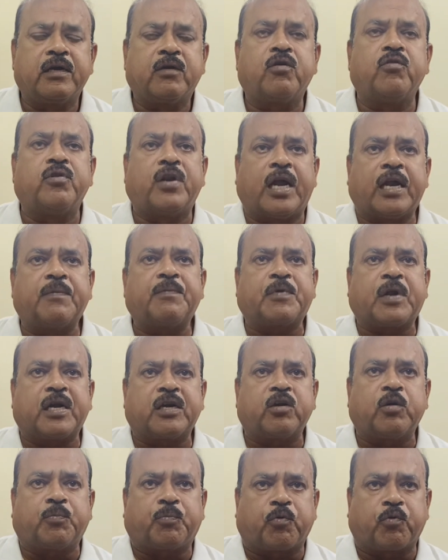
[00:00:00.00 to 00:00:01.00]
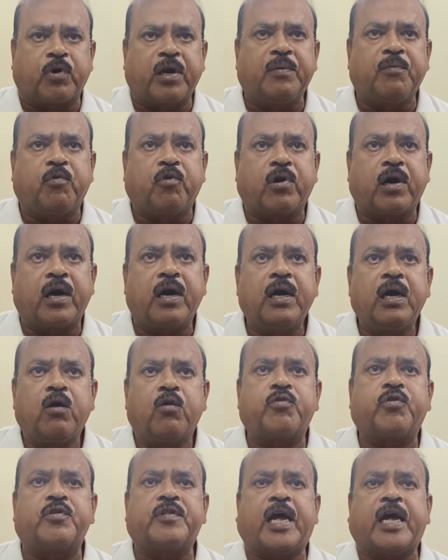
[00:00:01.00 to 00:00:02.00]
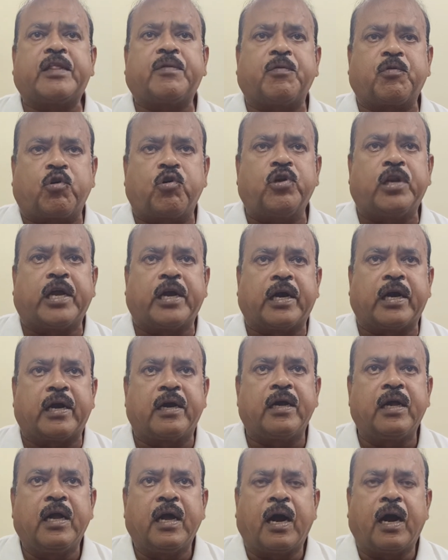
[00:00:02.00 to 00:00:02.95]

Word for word: क्योंकि नाना प्रकार का जो प्रॉब्लम होगा उसको दायित्व कौन लेगा